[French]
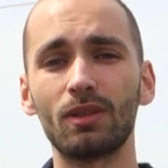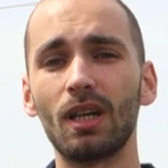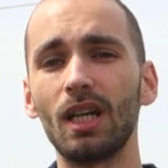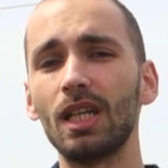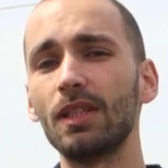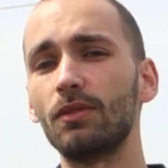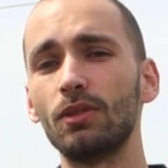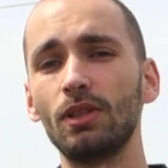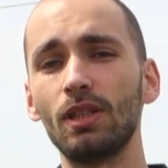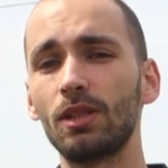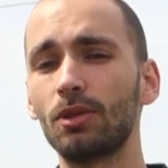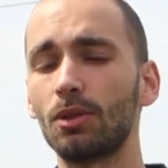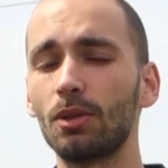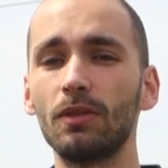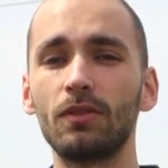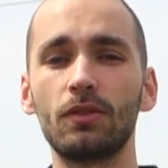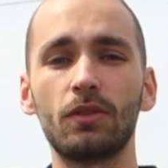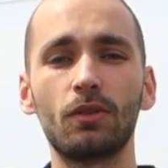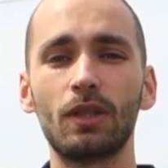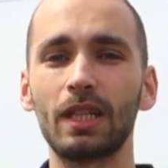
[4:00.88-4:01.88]
ça, ils vous disent
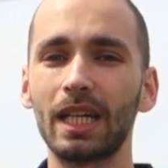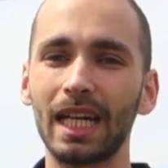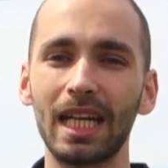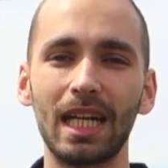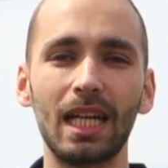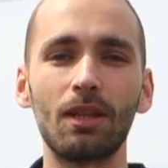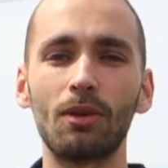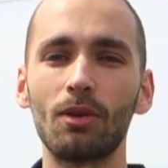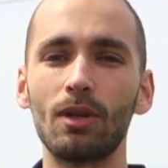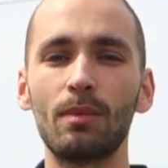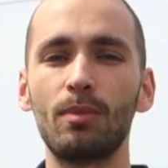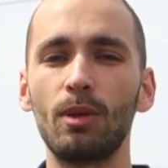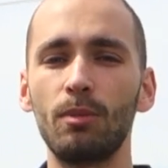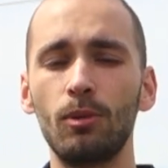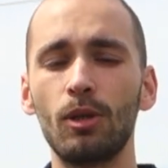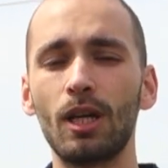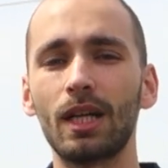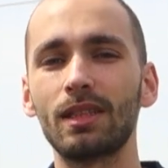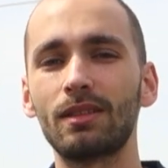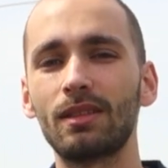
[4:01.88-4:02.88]
qu'ils vont vous créer de la
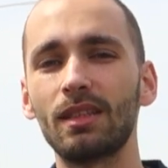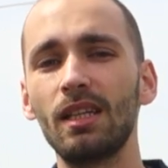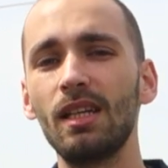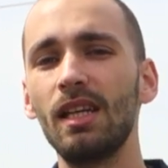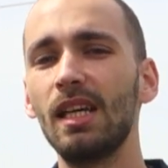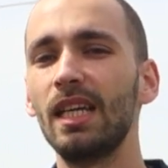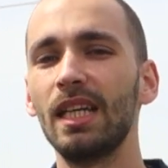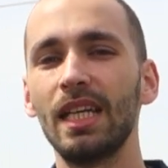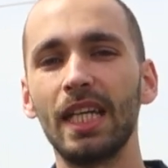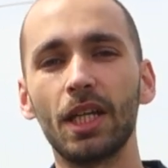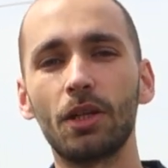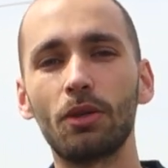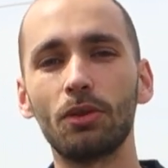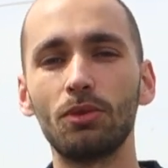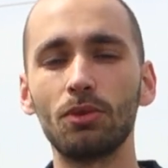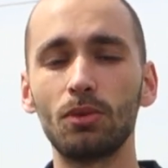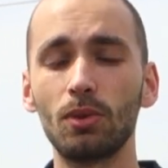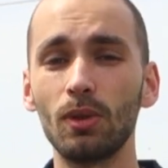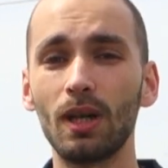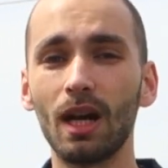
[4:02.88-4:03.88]
popularité et que
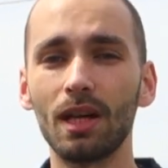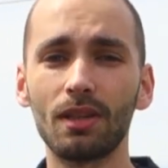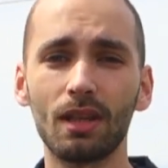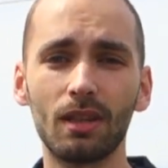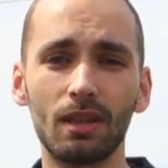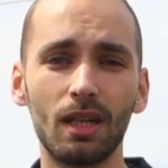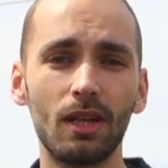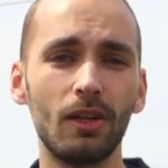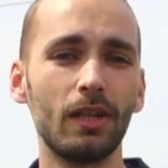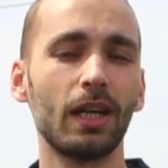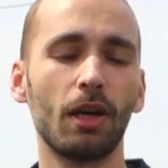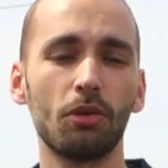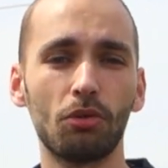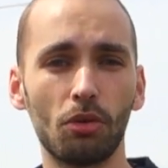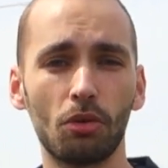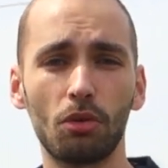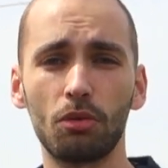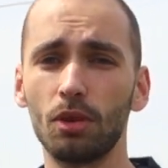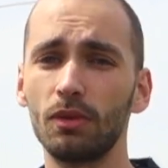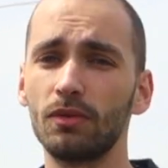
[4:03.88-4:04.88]
du coup, grâce à ça, les réseaux
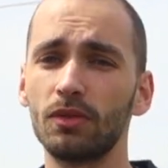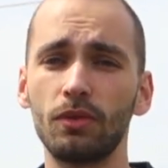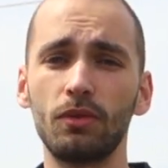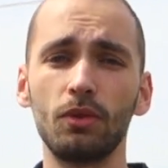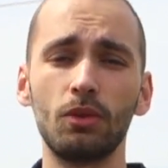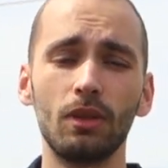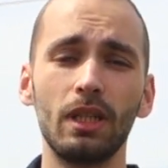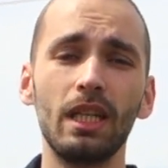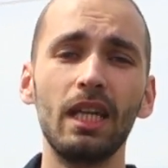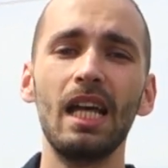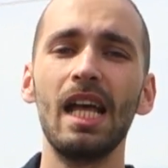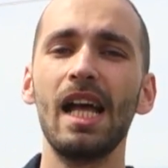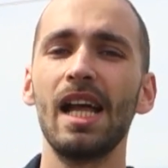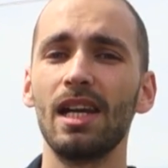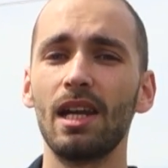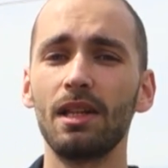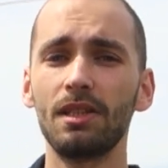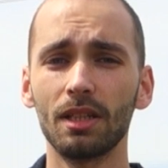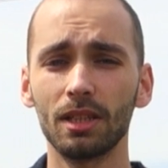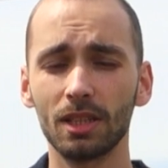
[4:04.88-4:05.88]
sociaux vont vous donner
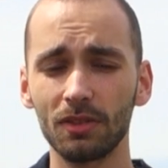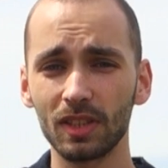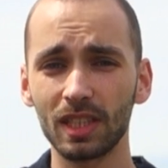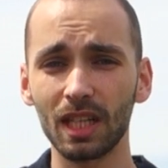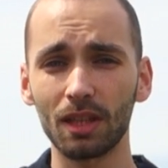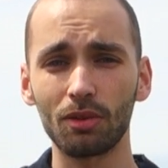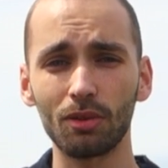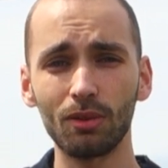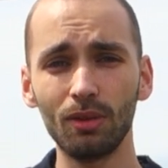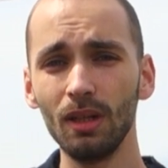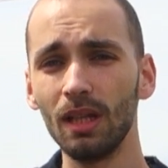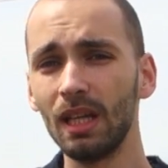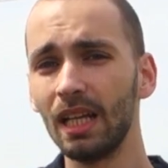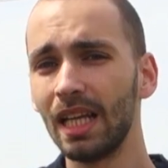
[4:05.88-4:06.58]
la certification.